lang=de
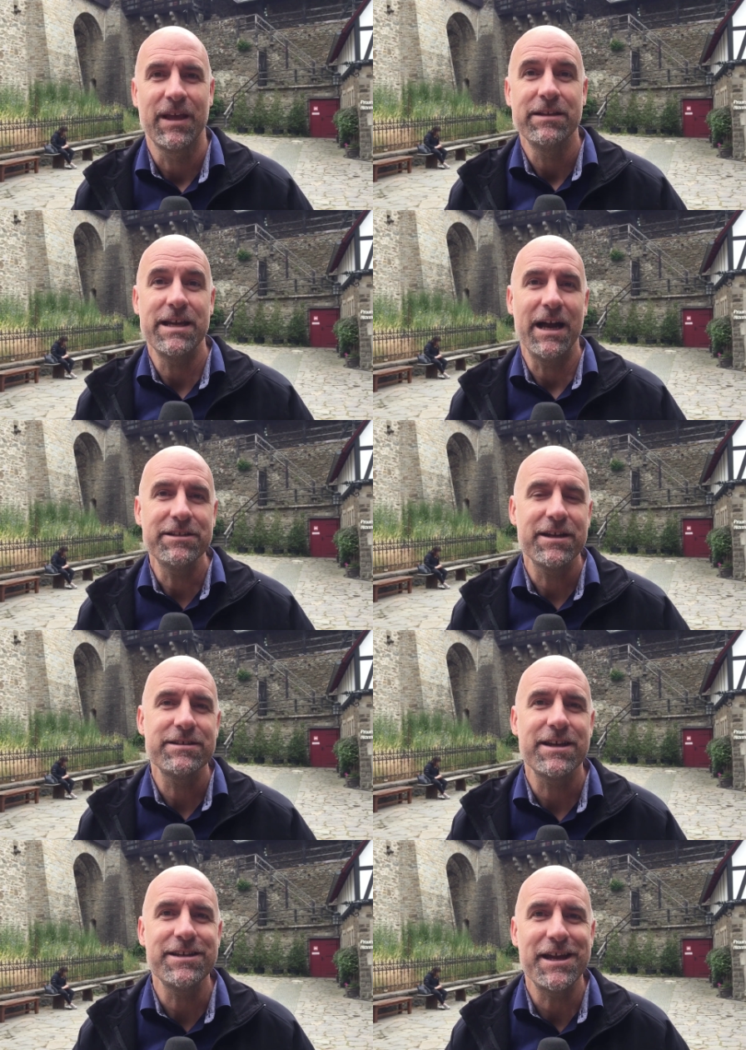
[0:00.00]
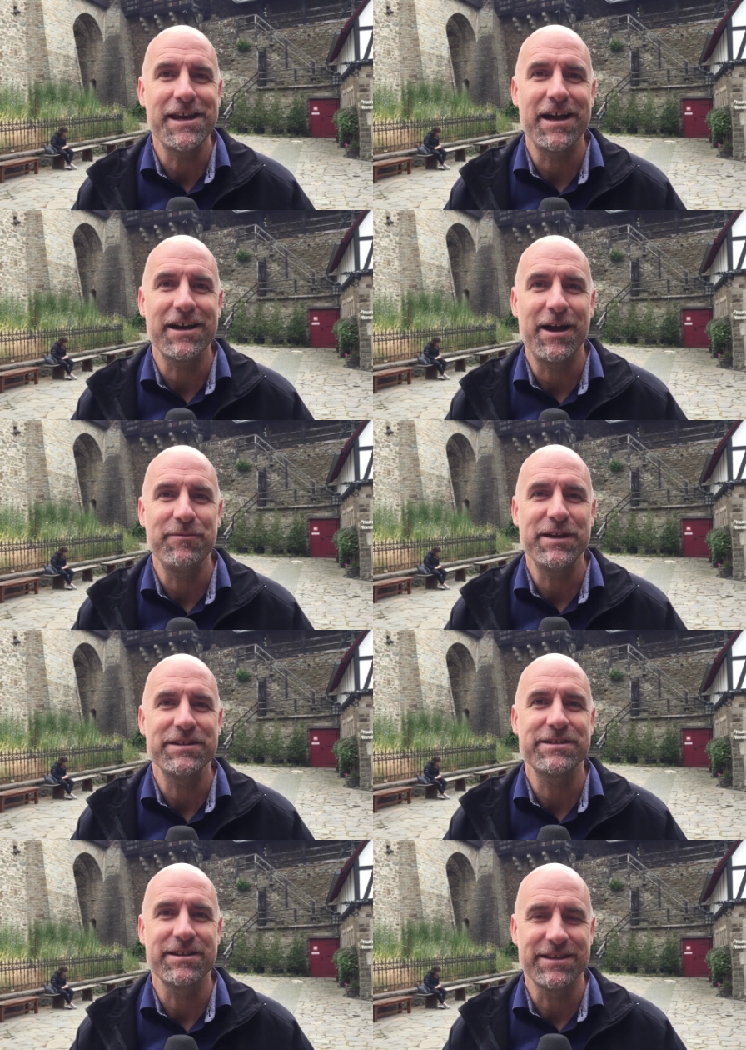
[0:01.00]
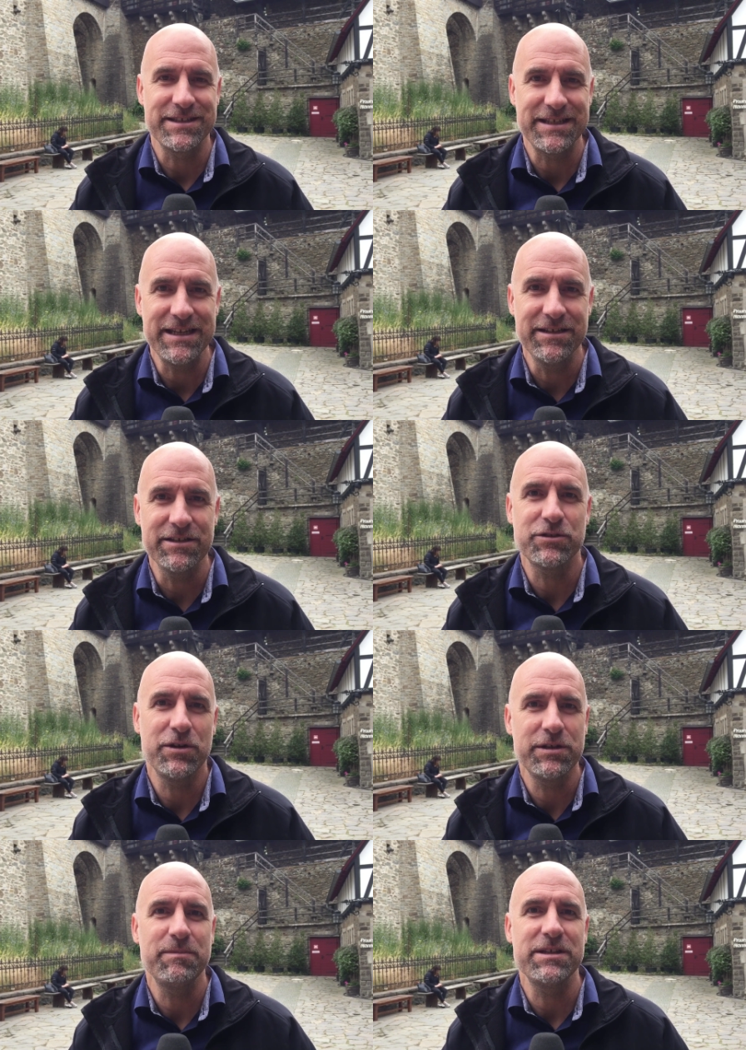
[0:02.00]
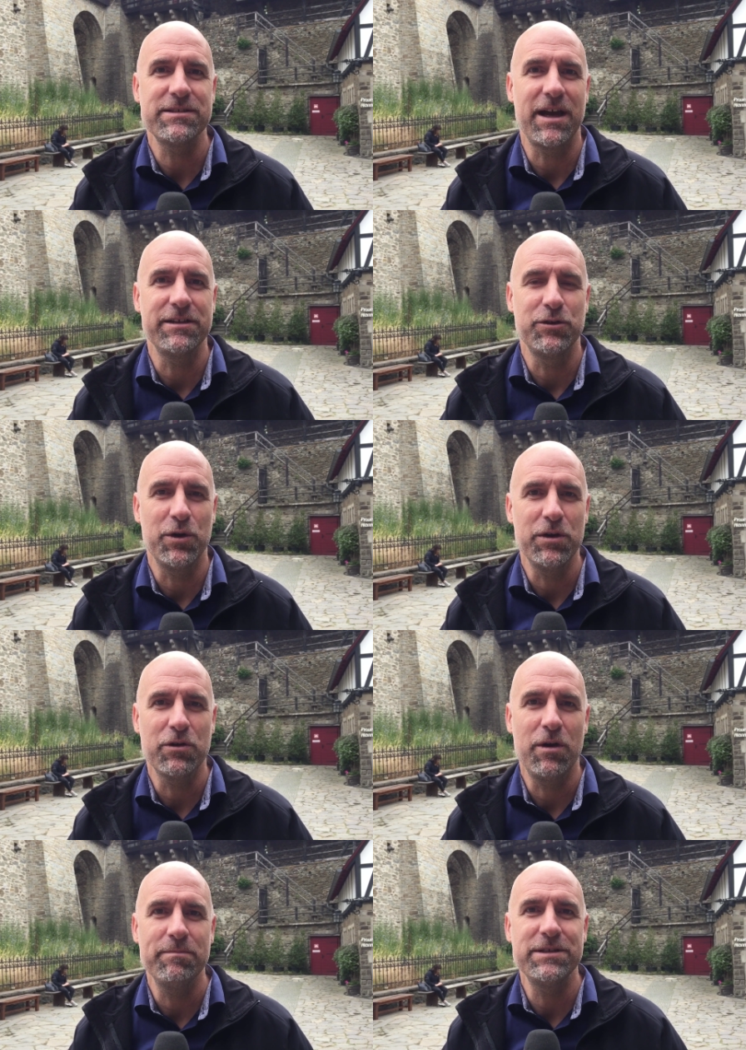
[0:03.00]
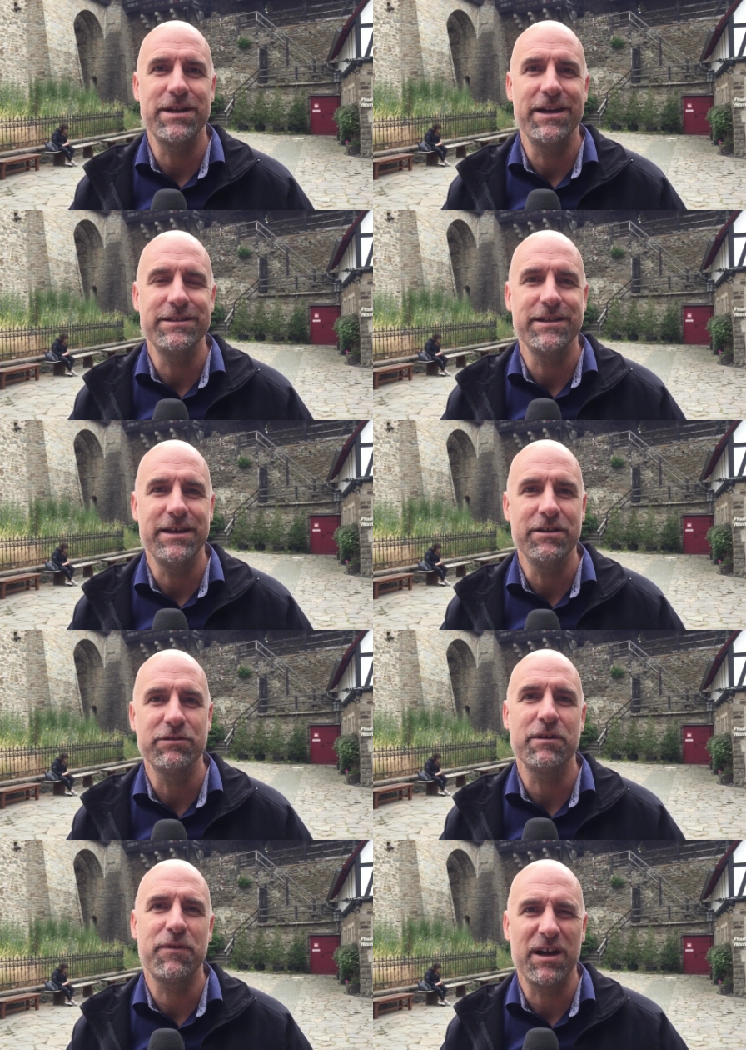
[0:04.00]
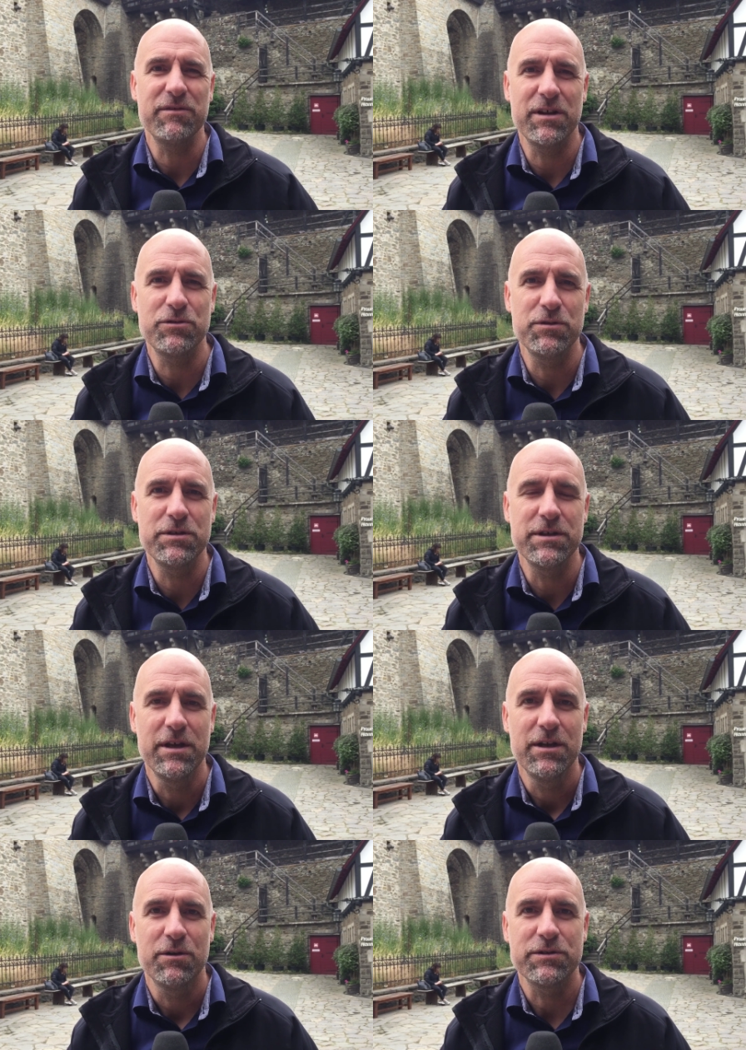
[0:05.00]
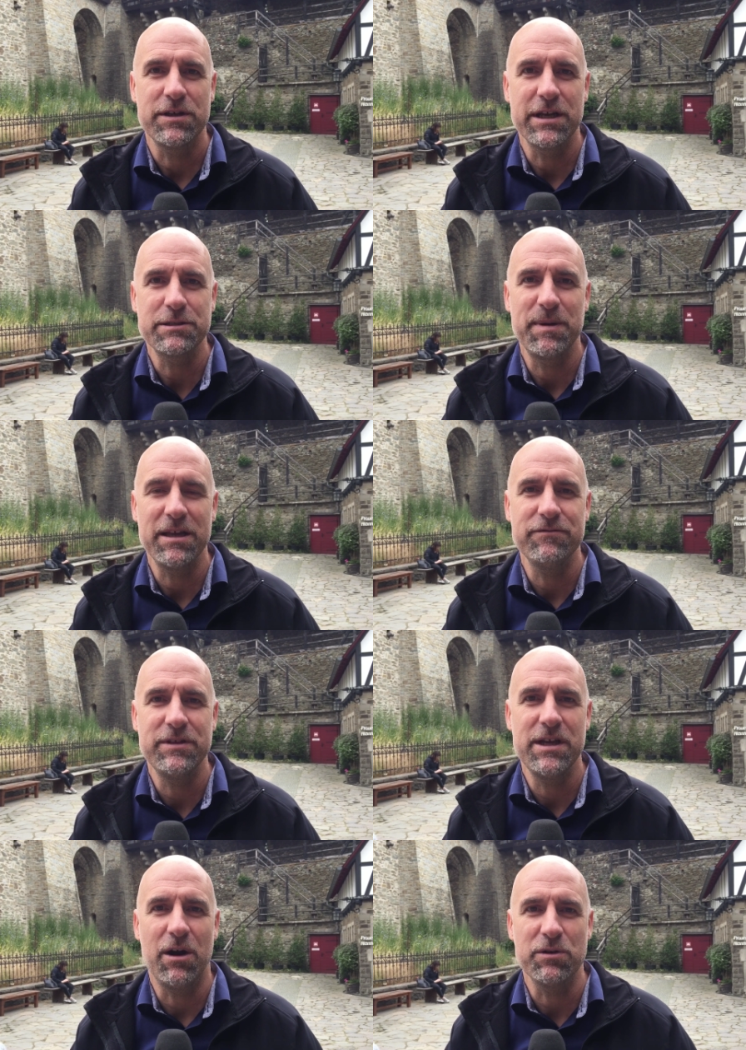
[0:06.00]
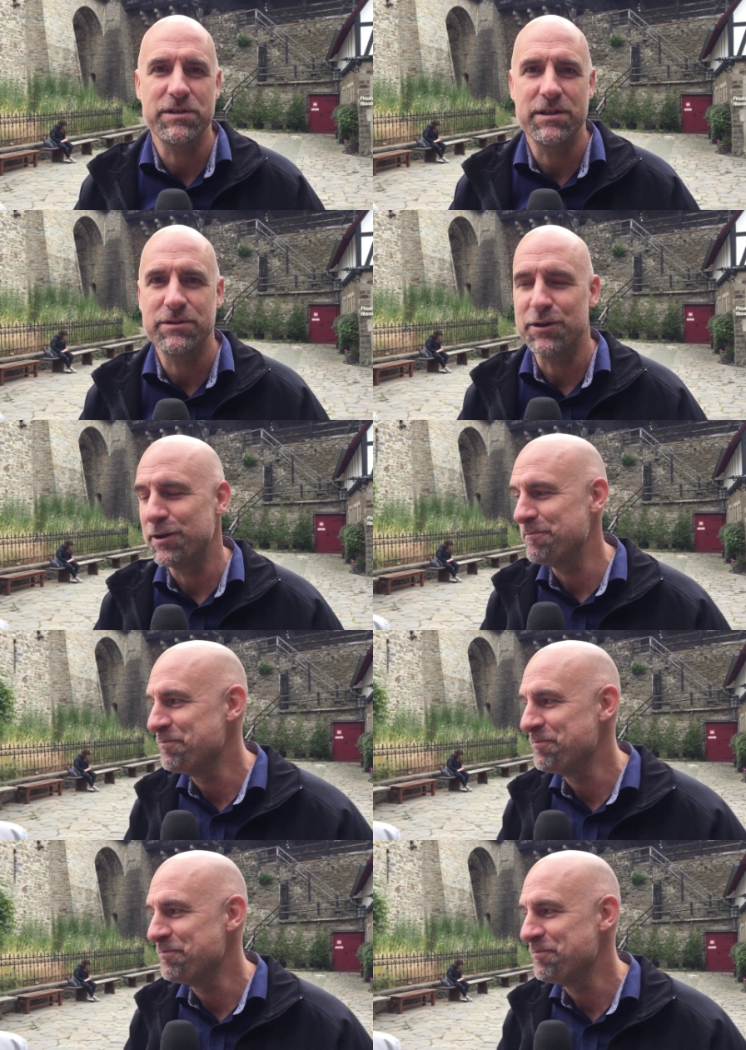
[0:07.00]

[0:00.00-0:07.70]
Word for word: Die alte Antennenanlage haben wir jetzt gesehen. Es soll demnächst eine neue kommen mit LTE und da fragen wir natürlich unseren Experten, wie die aussehen soll.